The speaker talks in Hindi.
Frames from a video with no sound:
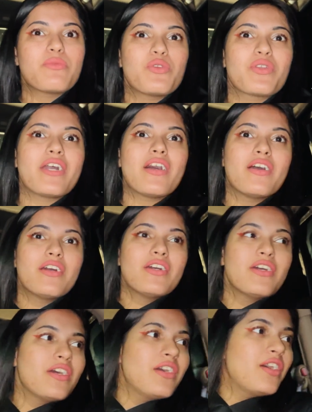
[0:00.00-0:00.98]
हो गया
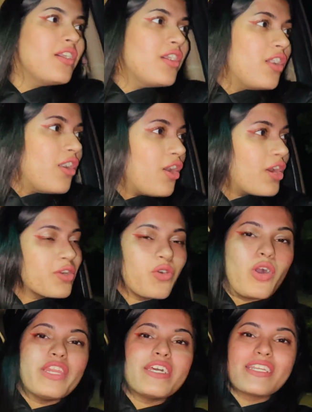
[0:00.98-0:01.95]
और
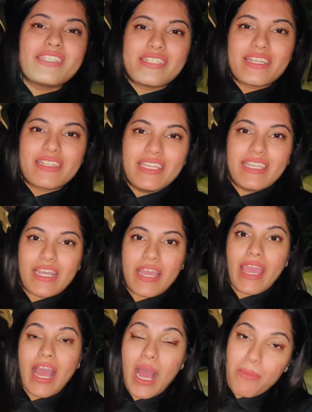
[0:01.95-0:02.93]
ग्वालियर की सर्दी के
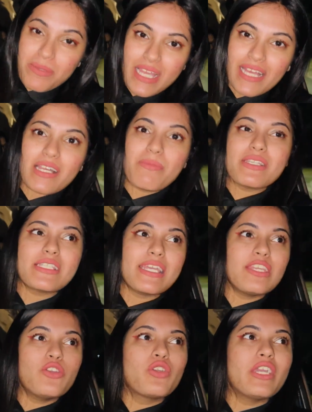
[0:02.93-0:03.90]
अब ज्यादा मजे
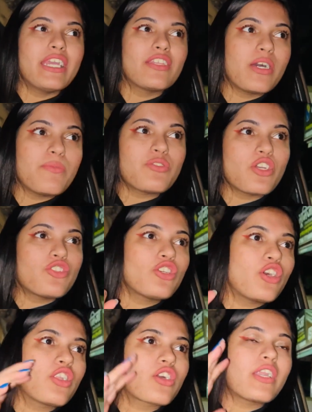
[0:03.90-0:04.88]
हैं क्योंकि एकदम से ऐसी
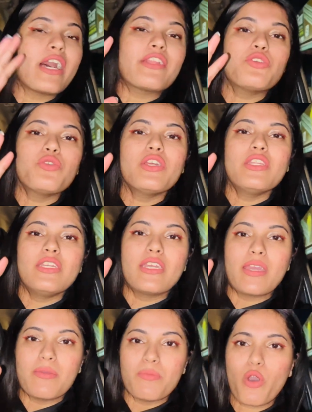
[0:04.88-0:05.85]
कड़कड़ाती हुई नहीं
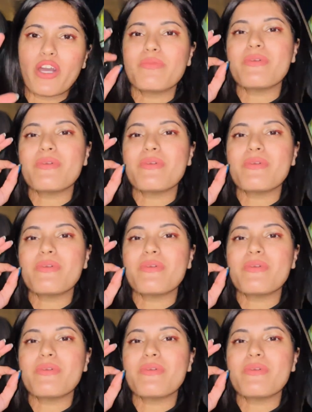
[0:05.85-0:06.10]
है बहुत